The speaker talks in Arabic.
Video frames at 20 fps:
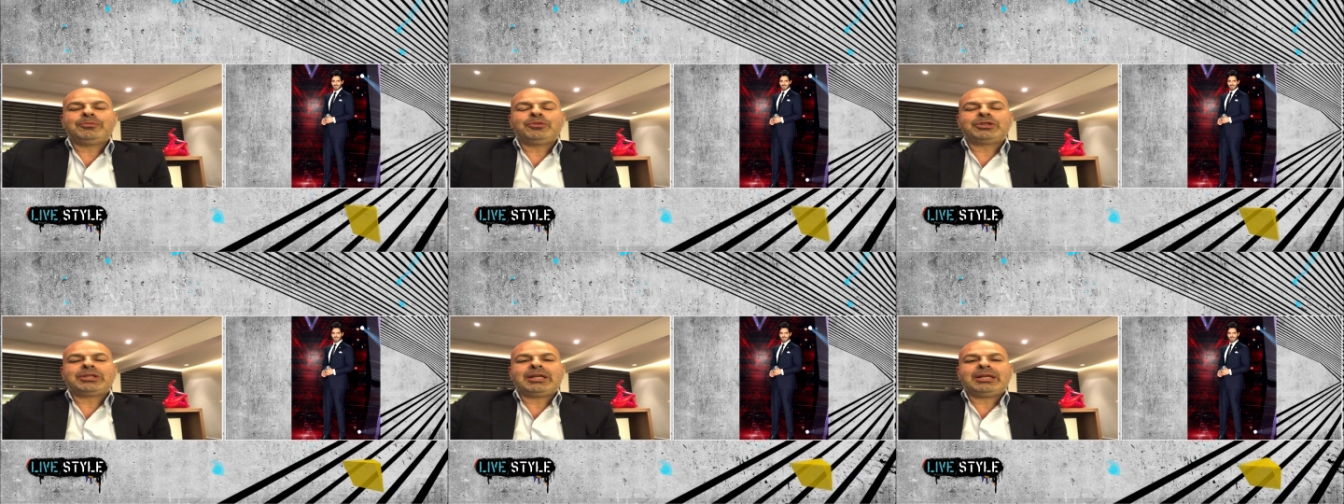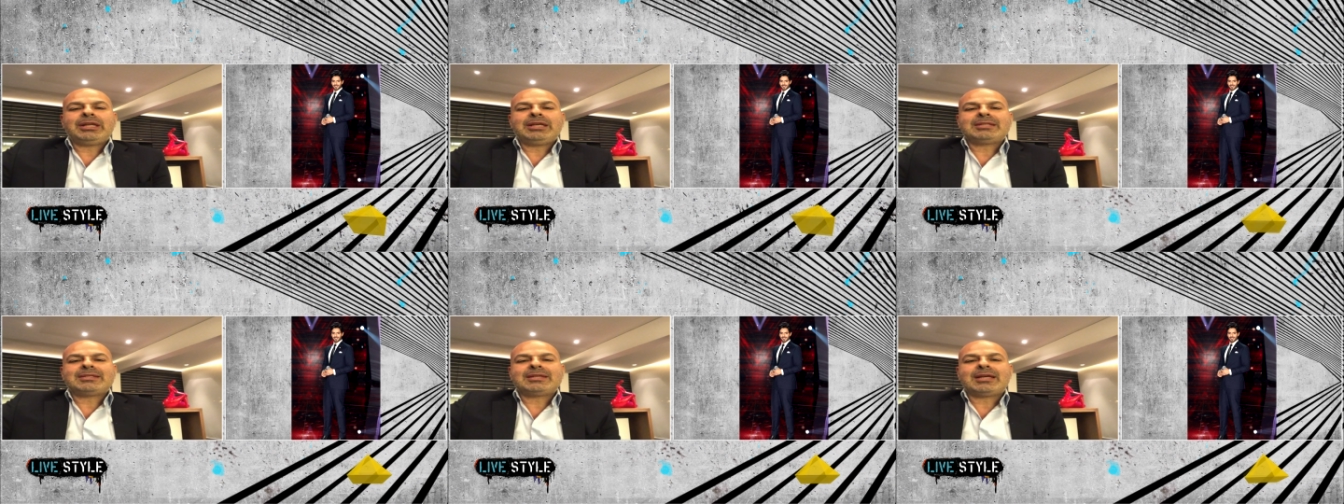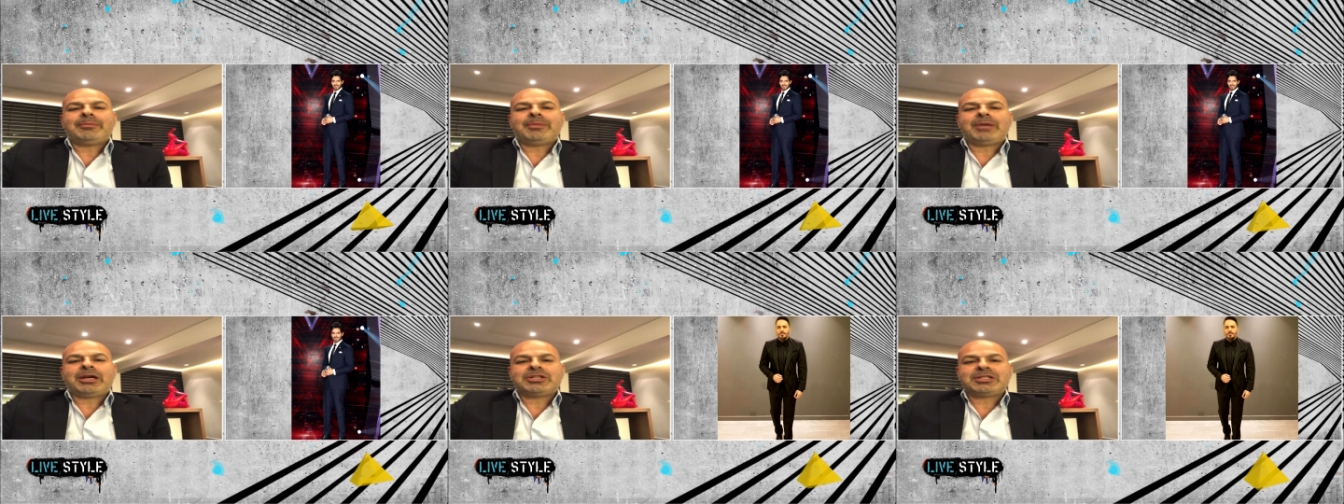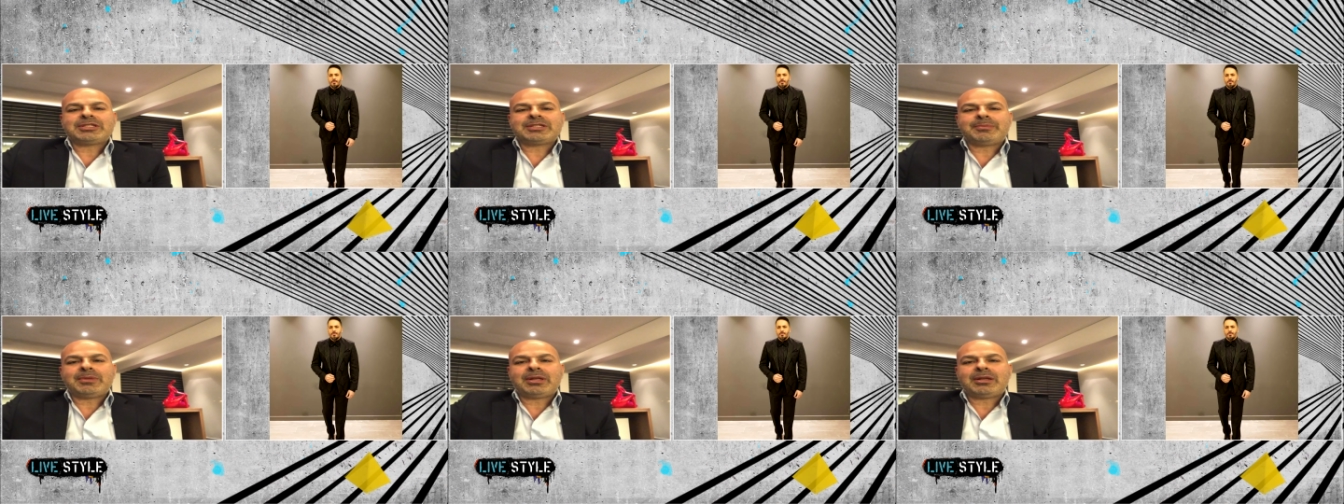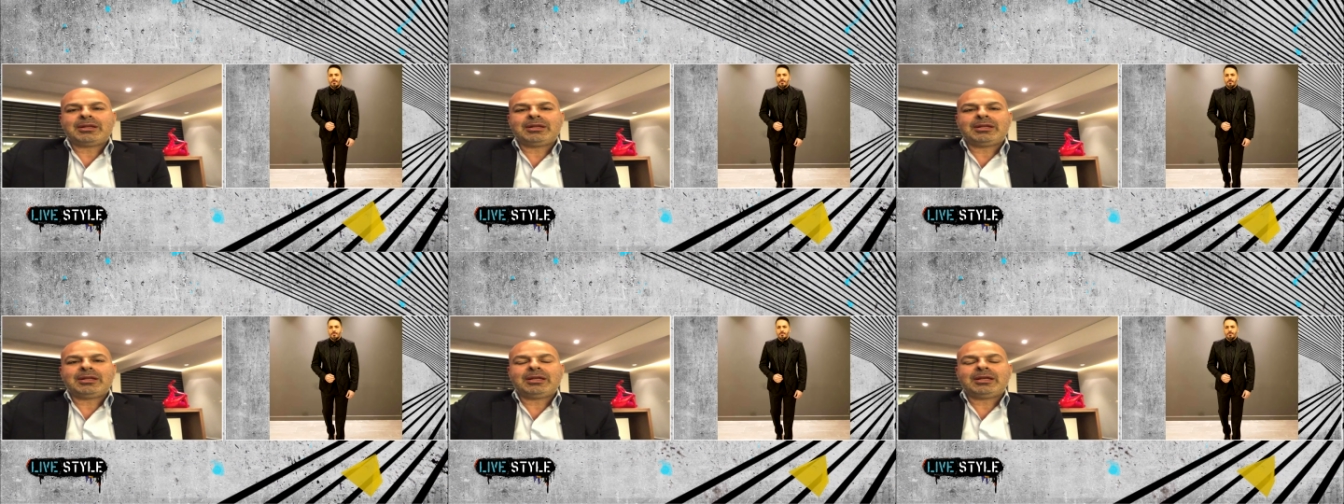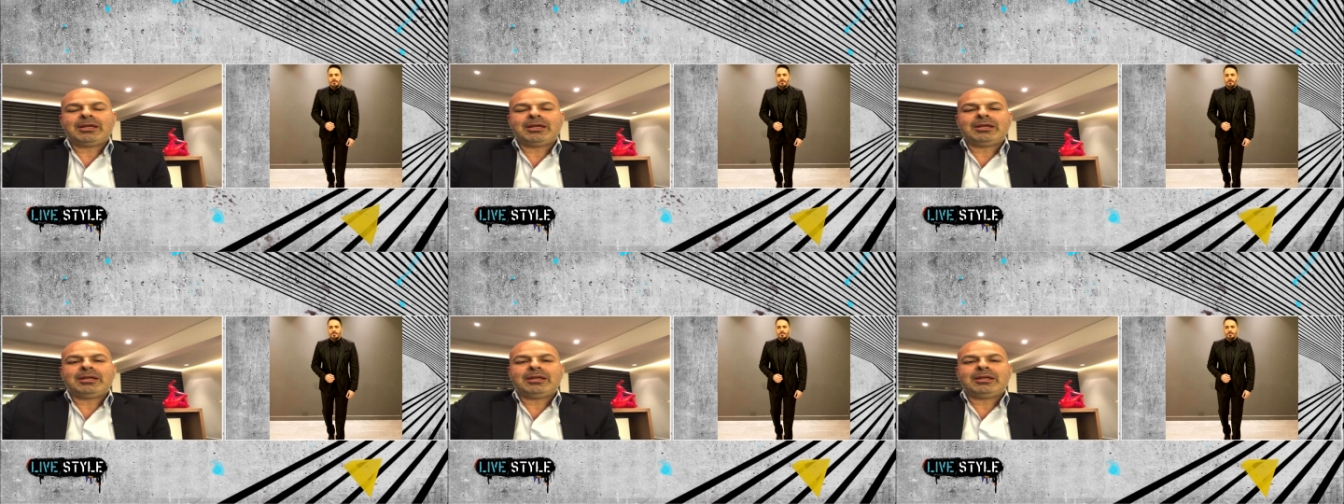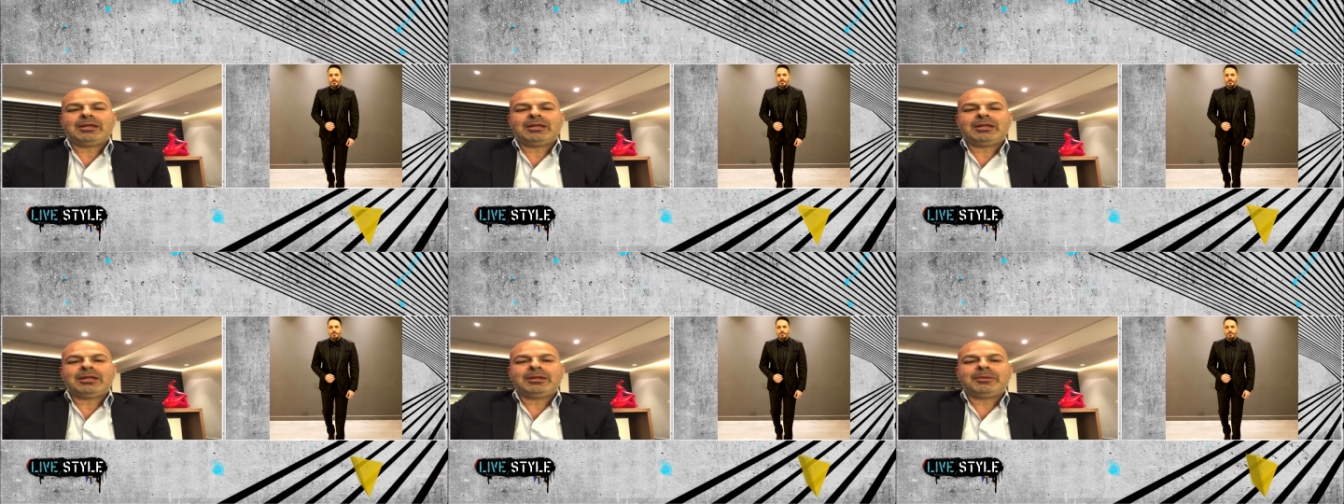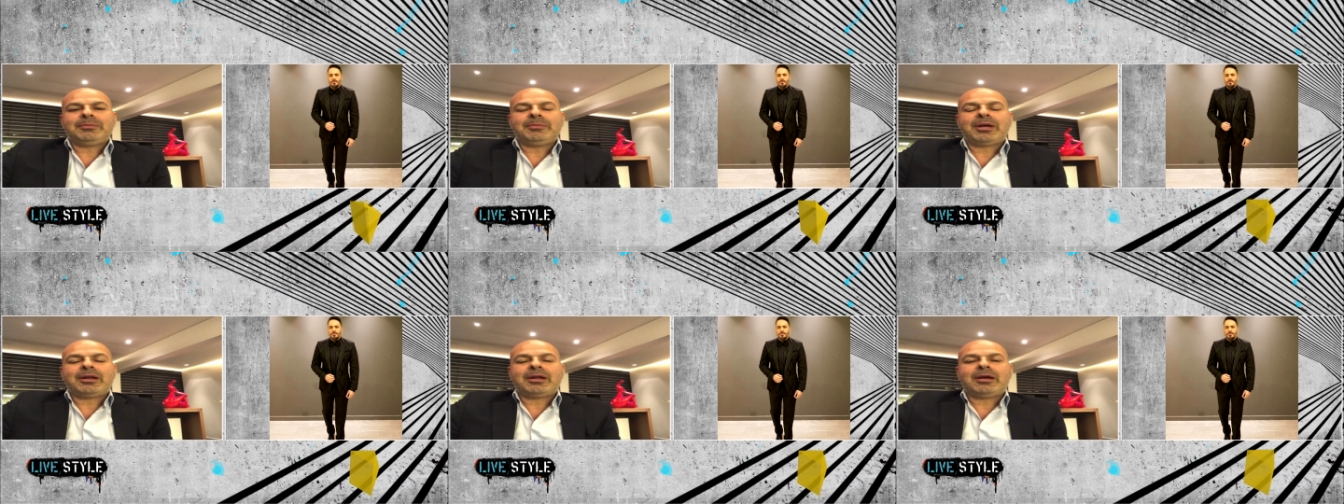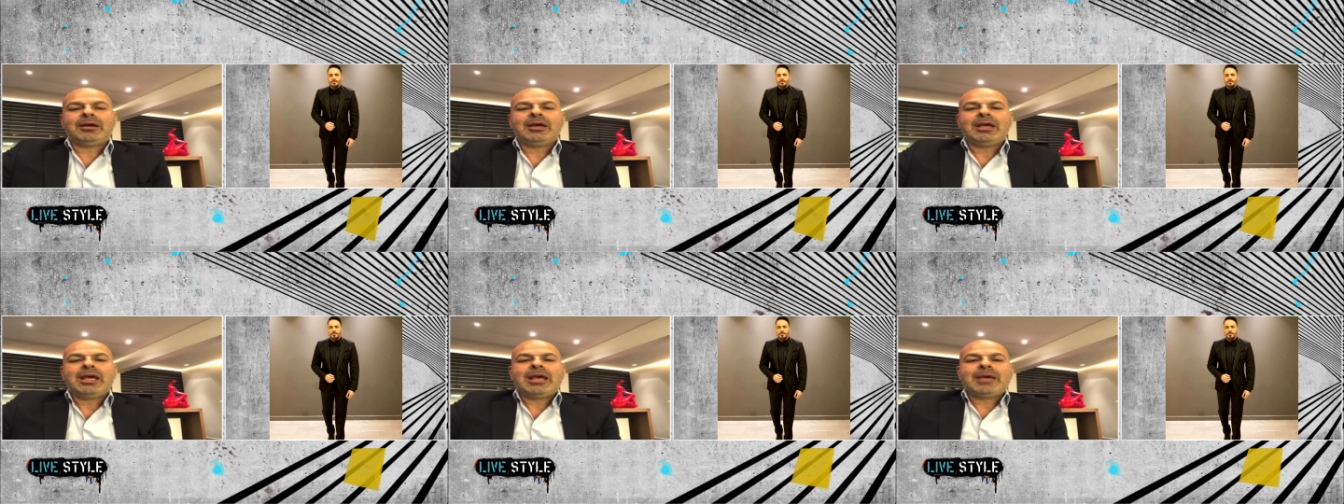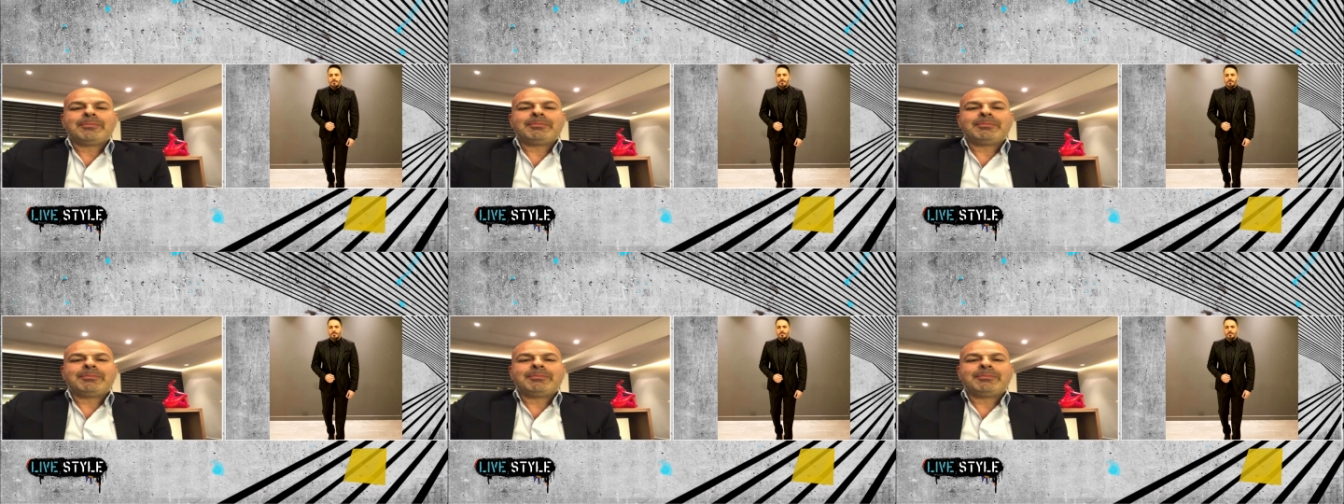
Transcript: متناسقه مع جسم المراه